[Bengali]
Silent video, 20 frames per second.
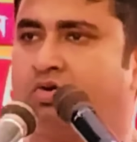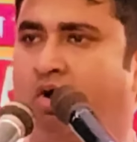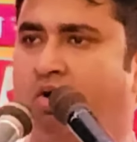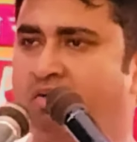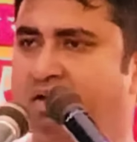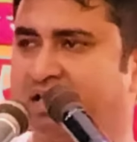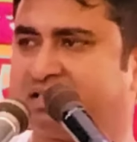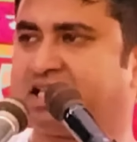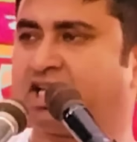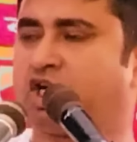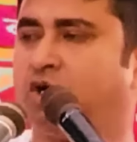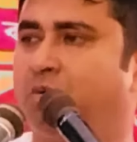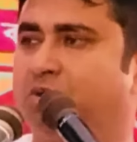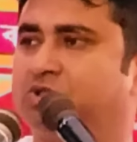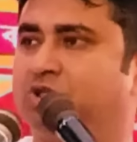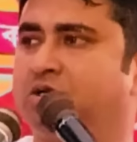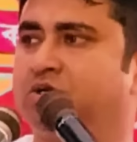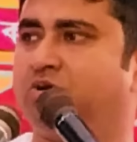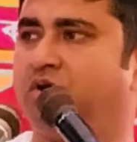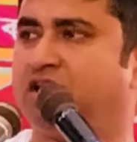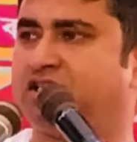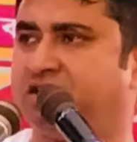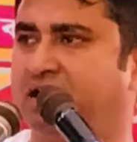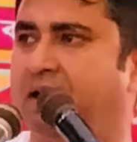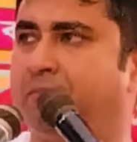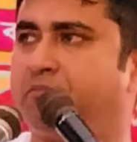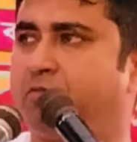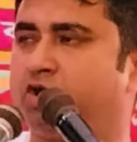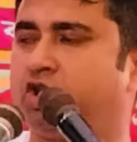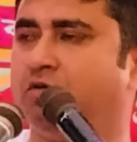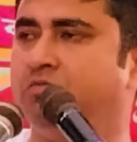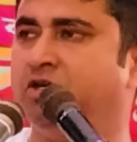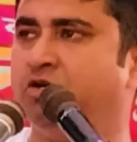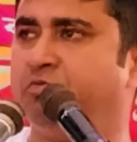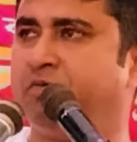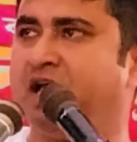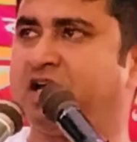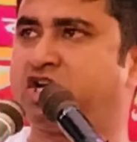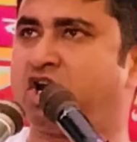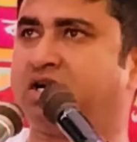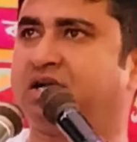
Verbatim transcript: কংগ্রেসকে সমর্থন করেছিলাম প্রথম ইউপিএ